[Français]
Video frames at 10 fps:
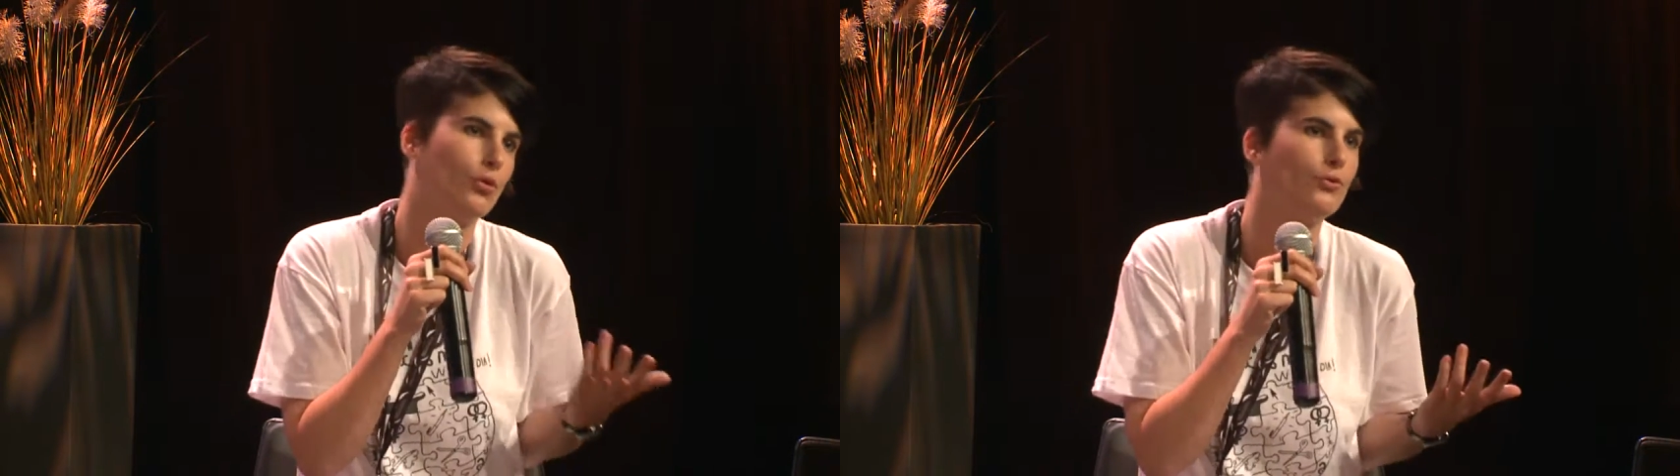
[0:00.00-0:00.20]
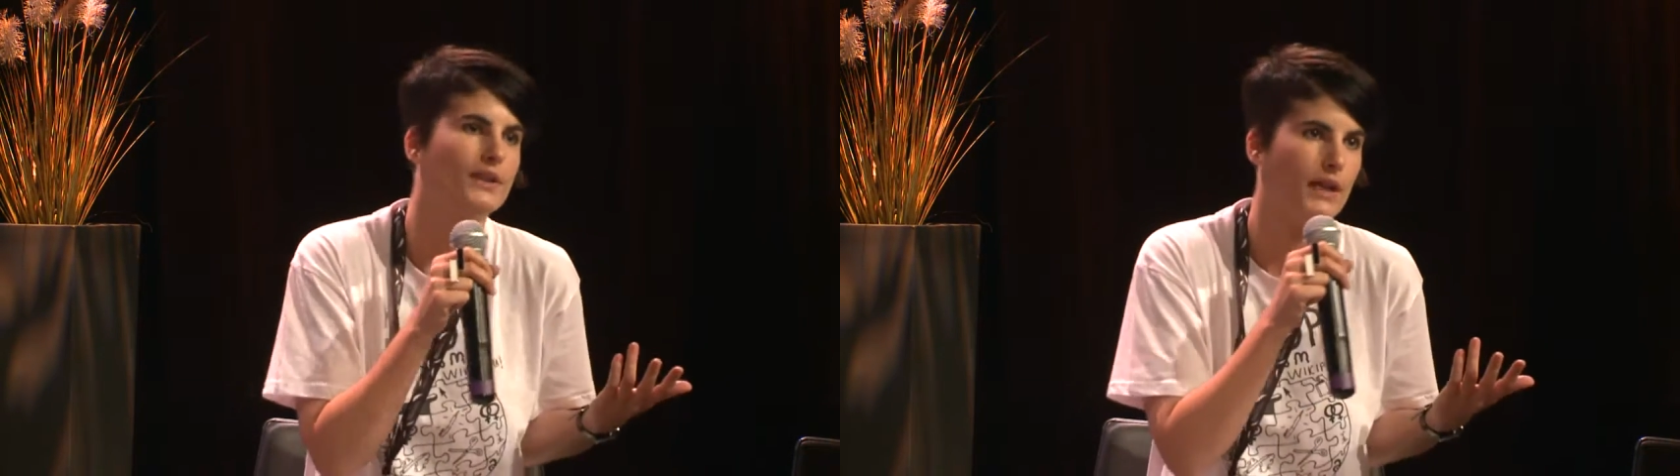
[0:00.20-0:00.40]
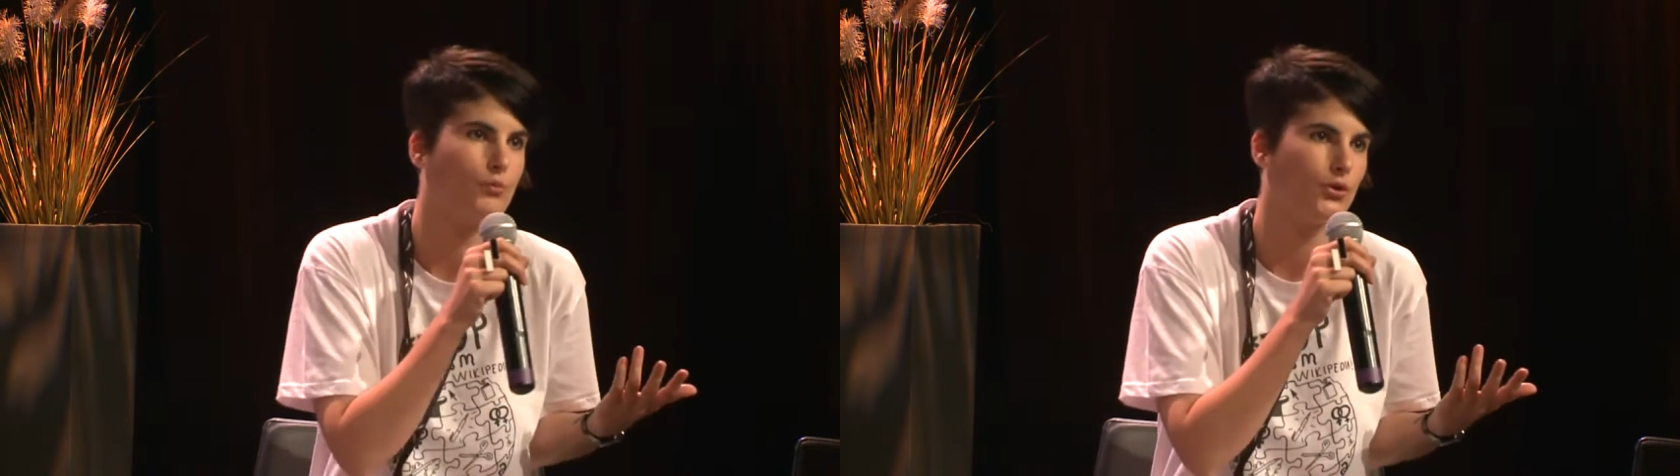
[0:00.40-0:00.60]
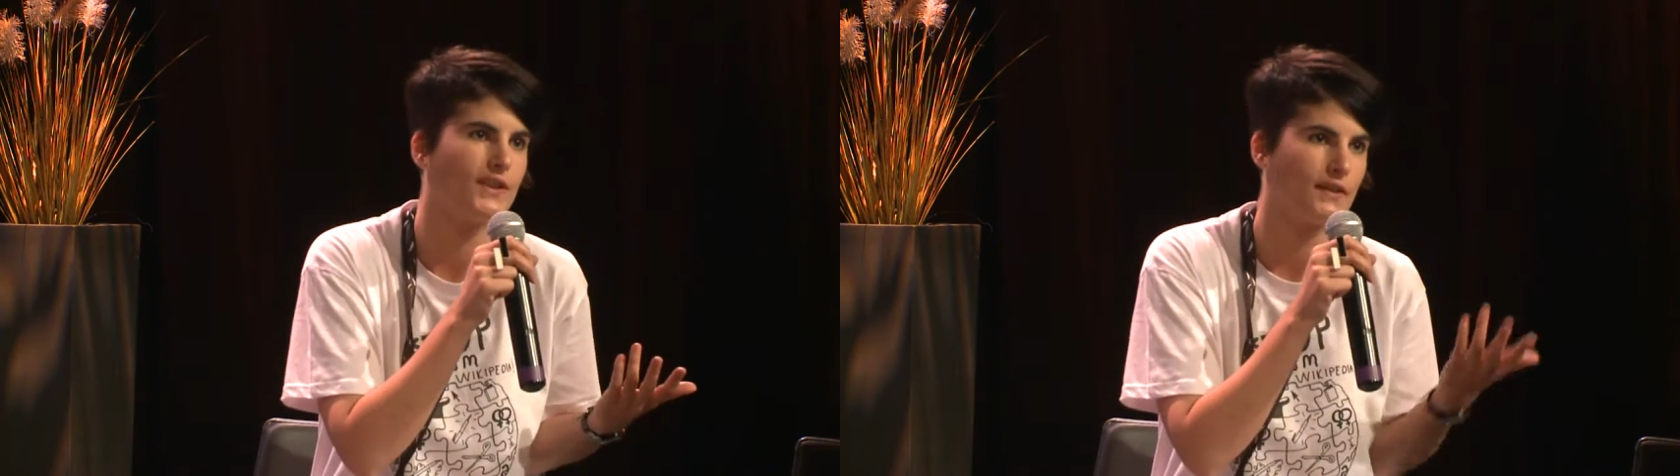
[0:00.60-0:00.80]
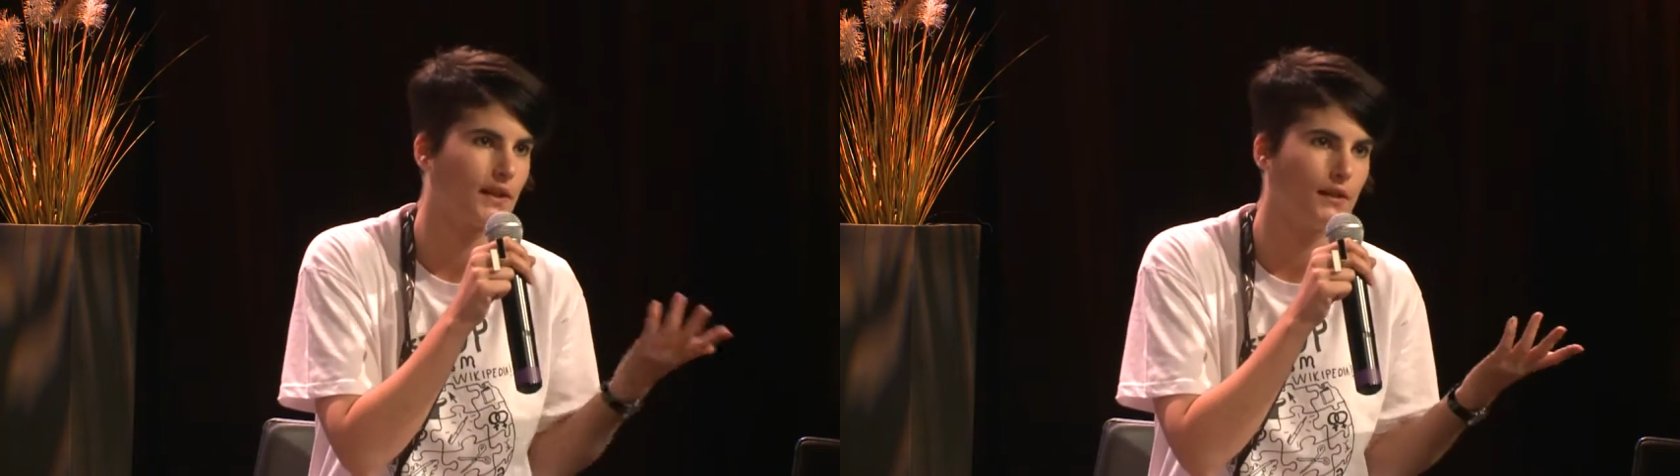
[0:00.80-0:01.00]
finalement,
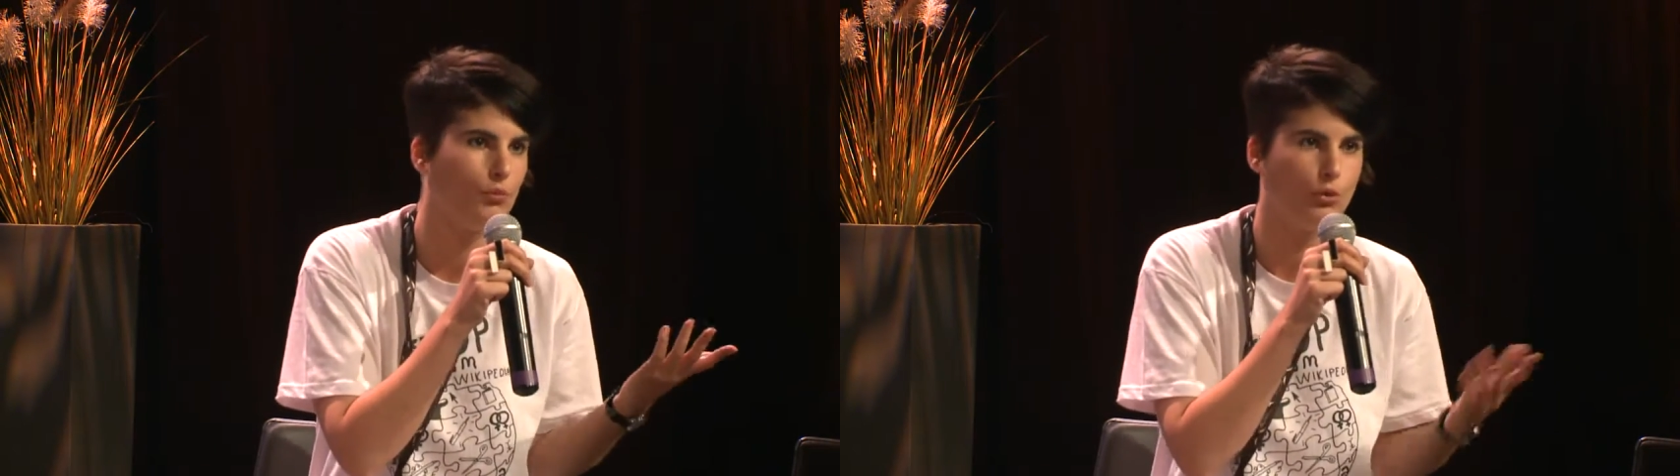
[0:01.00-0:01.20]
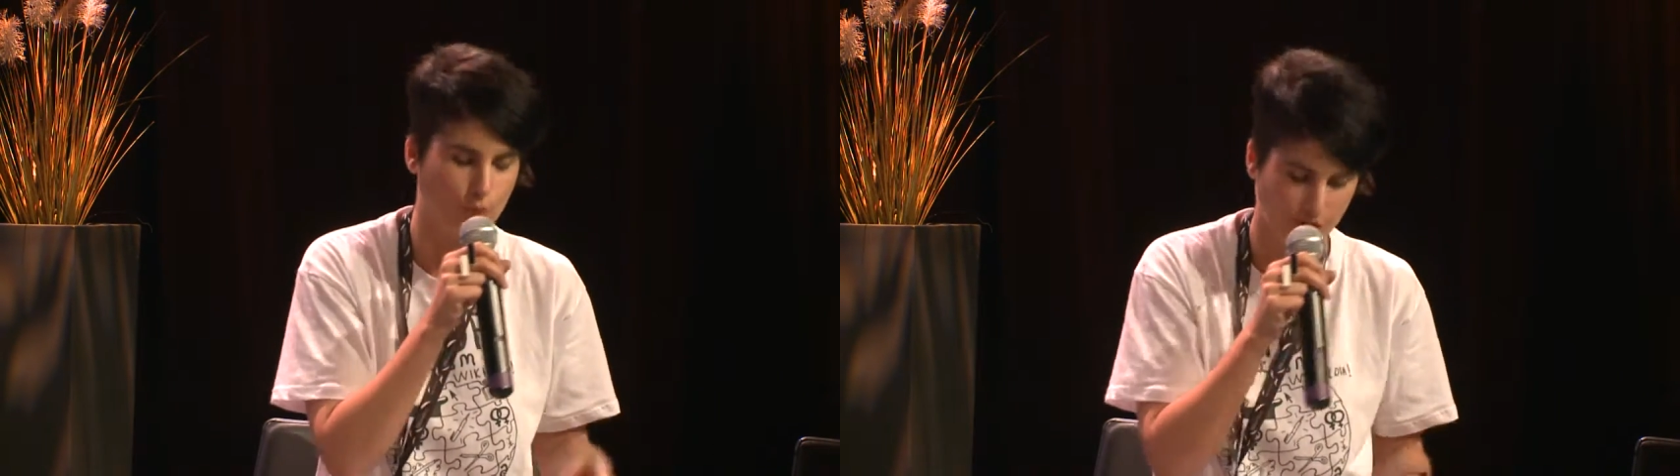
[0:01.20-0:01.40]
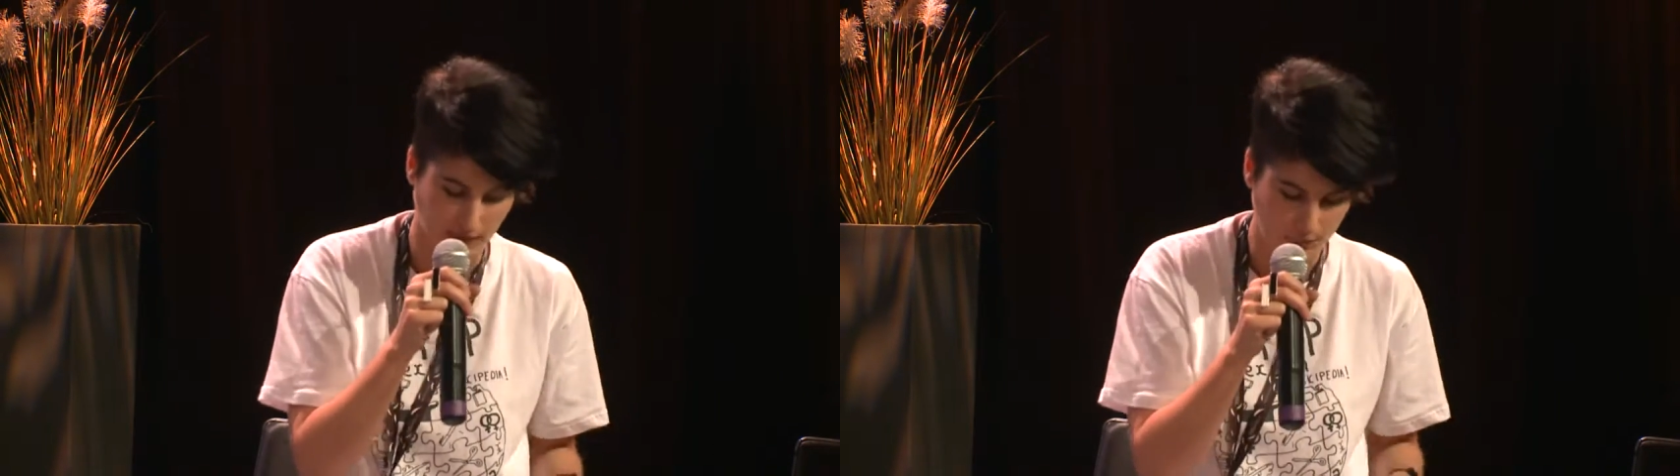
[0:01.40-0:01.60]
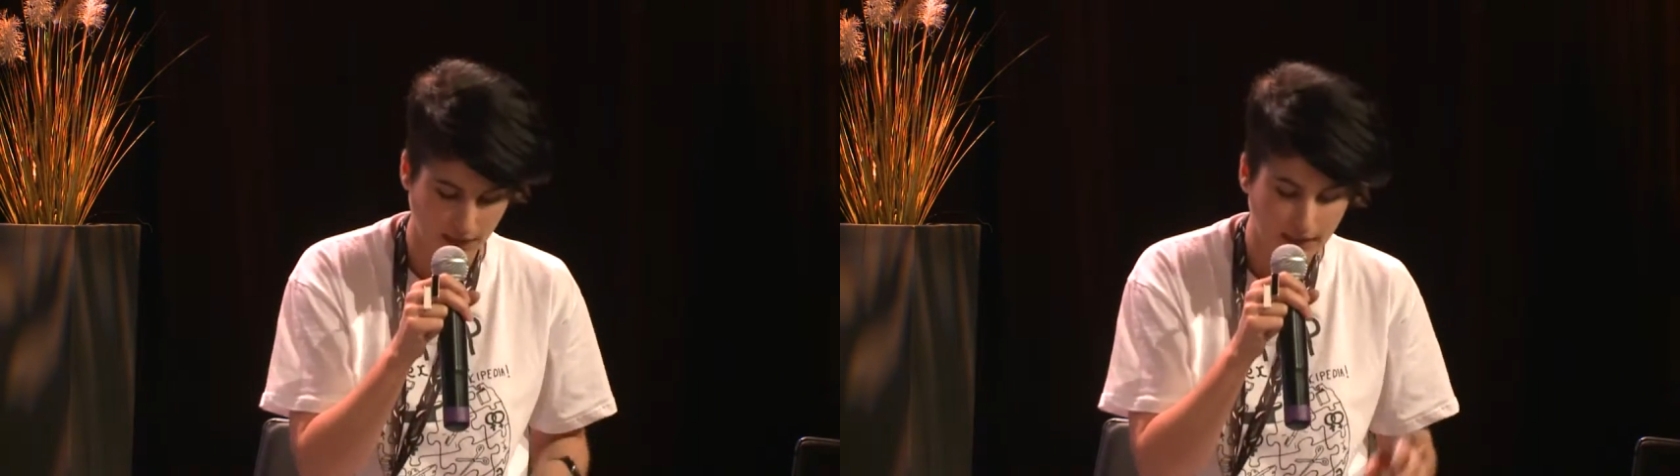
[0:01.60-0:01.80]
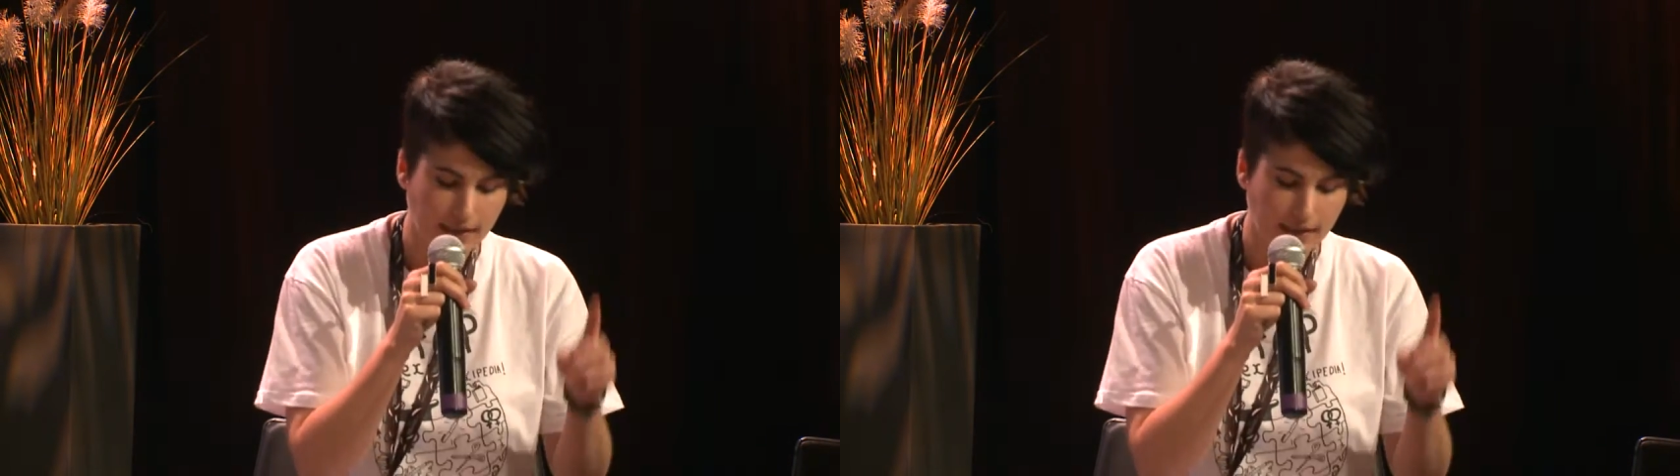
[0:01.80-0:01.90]
ça serait beaucoup plus simple.